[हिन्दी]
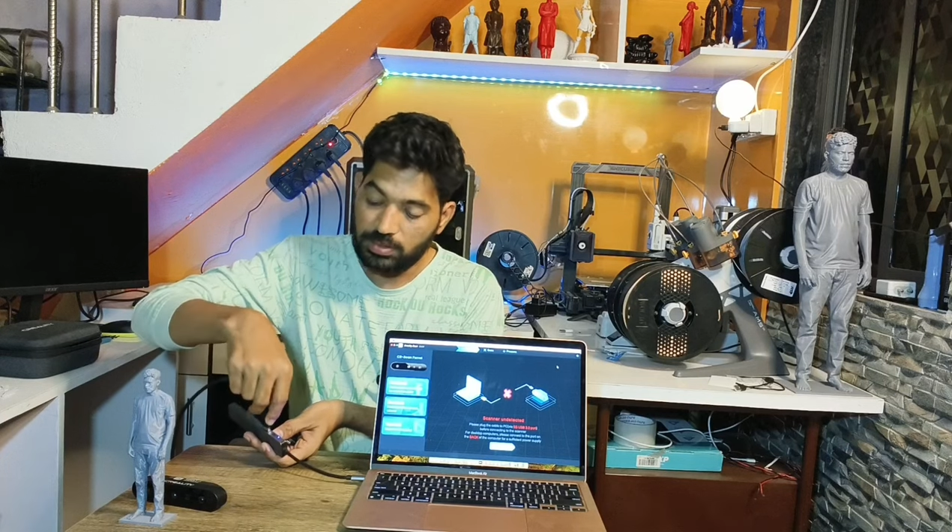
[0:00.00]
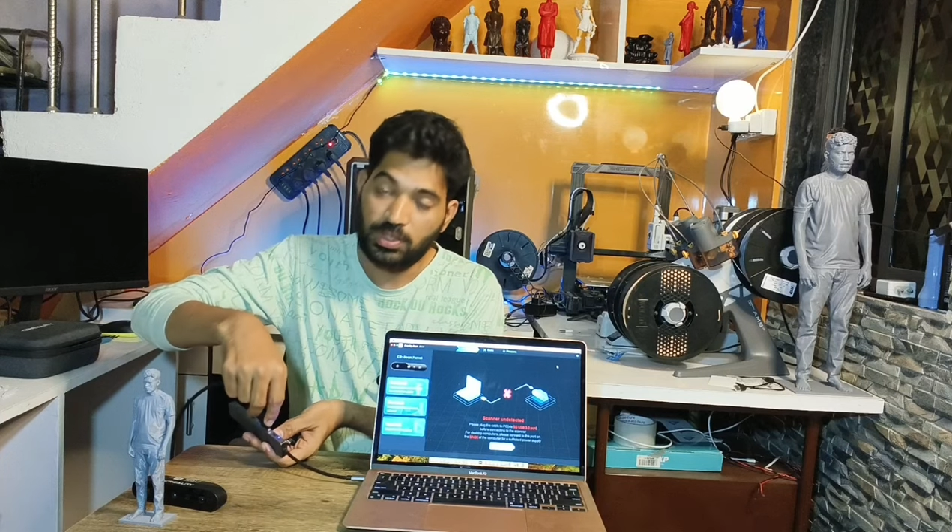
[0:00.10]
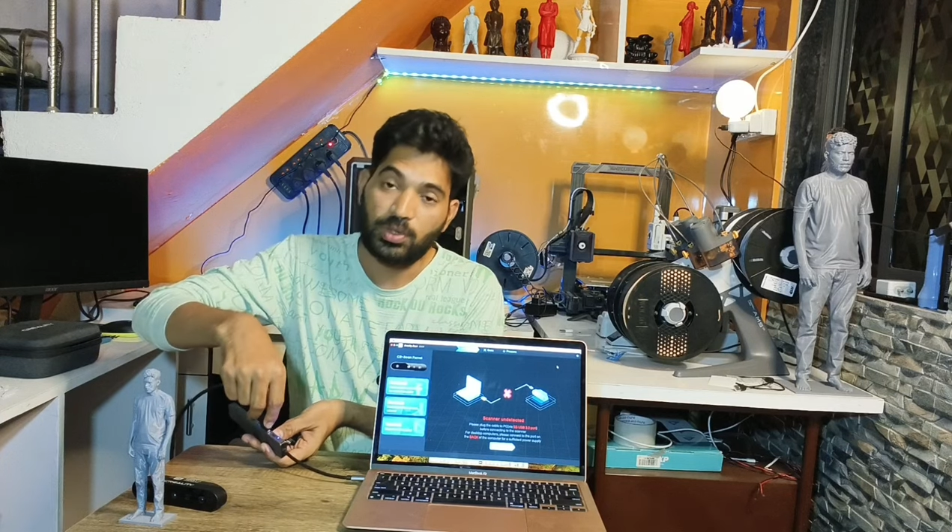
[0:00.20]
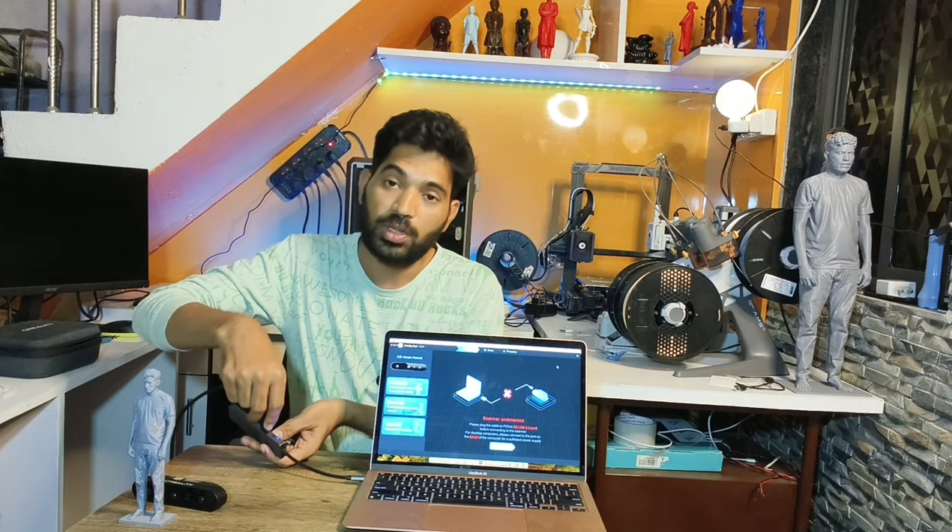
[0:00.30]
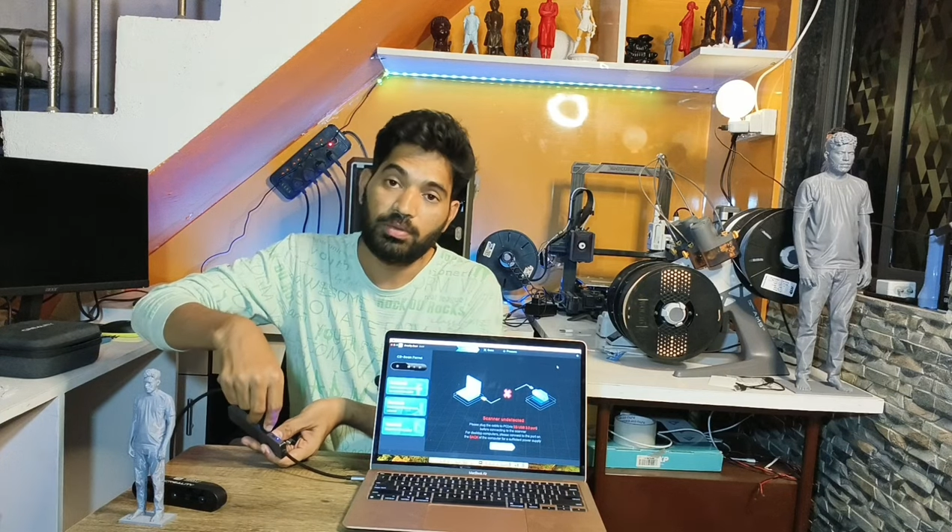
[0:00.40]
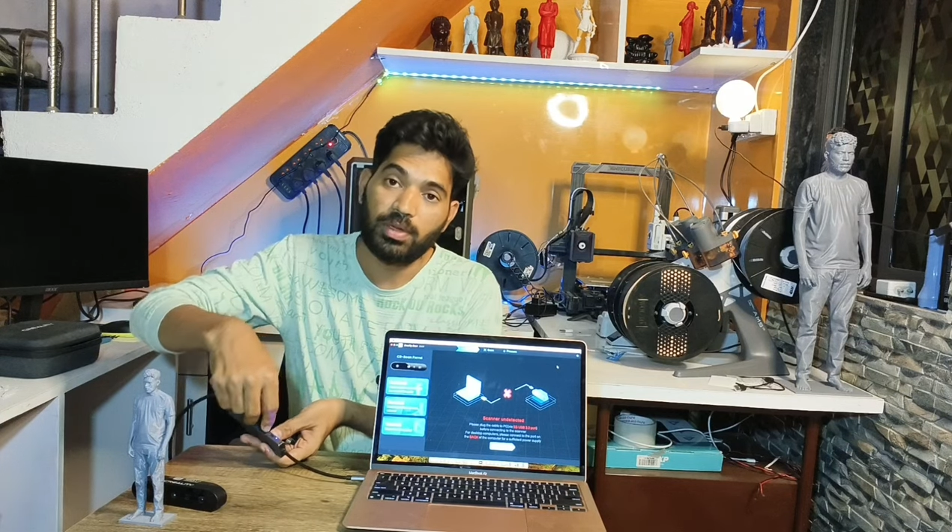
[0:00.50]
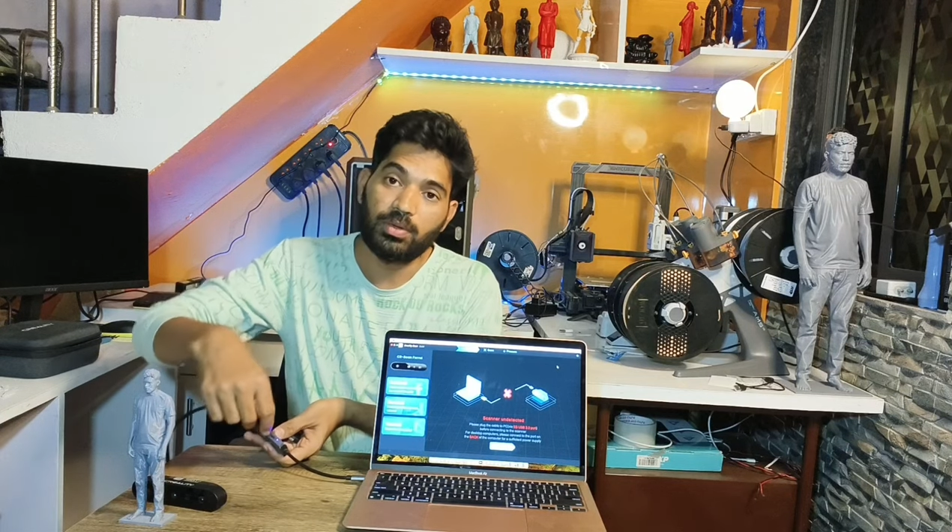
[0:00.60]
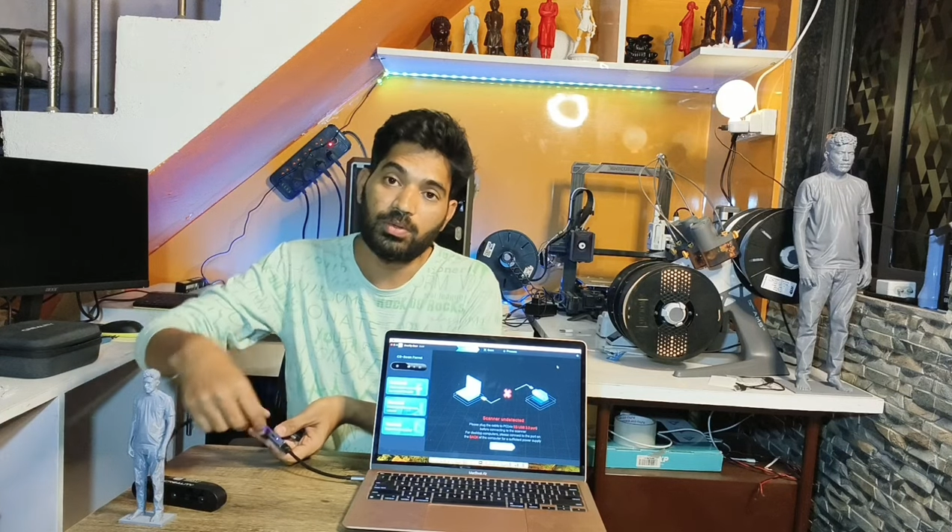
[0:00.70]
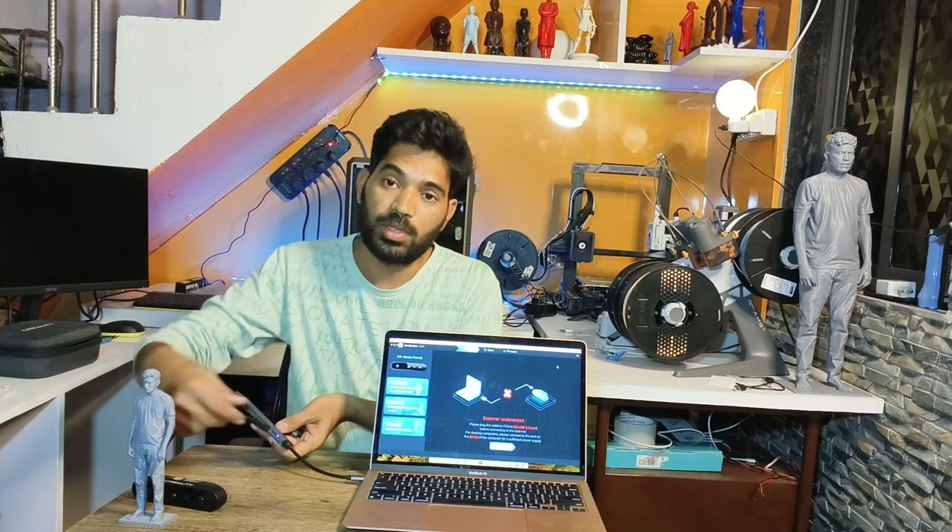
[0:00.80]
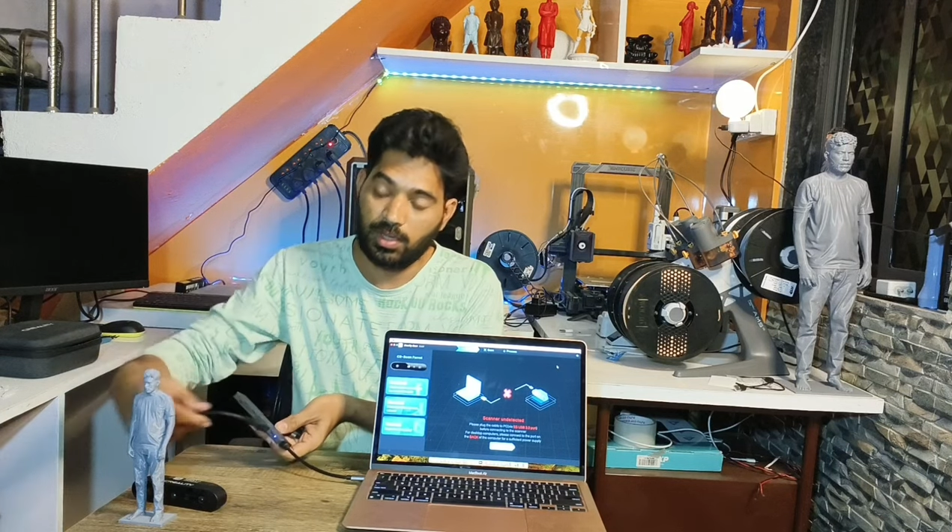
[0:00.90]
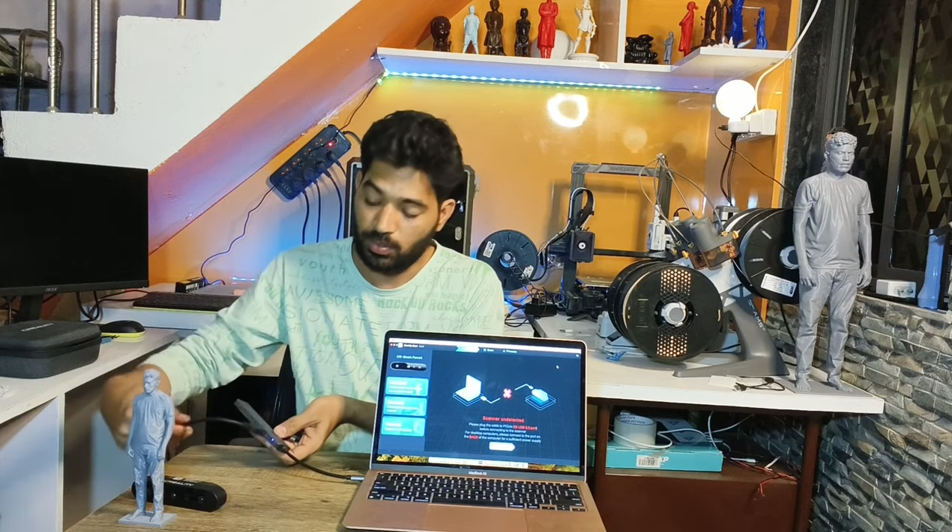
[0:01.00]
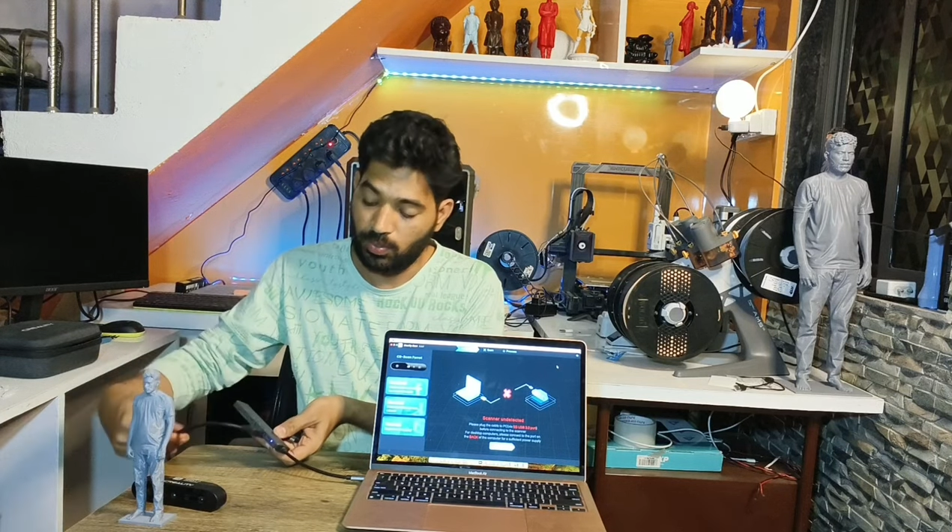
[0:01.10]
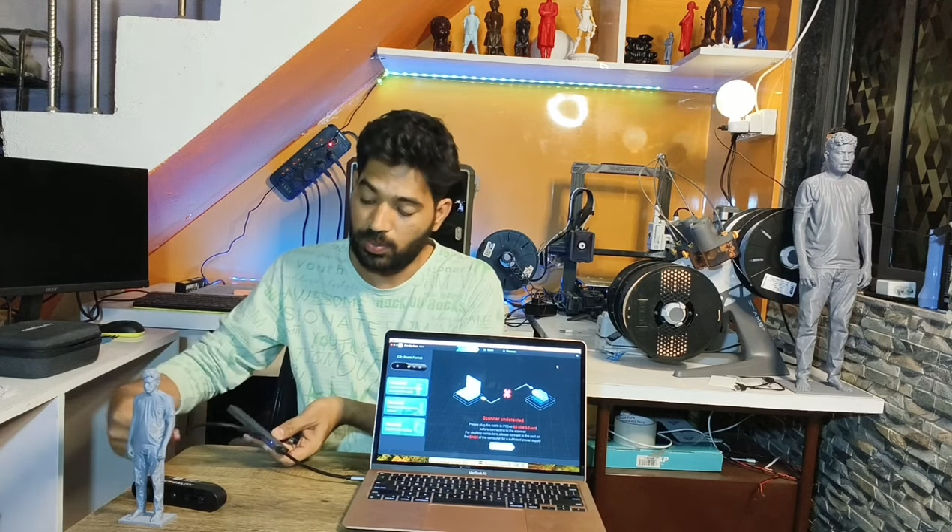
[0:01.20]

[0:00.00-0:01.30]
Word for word: जीरो या फिर उसके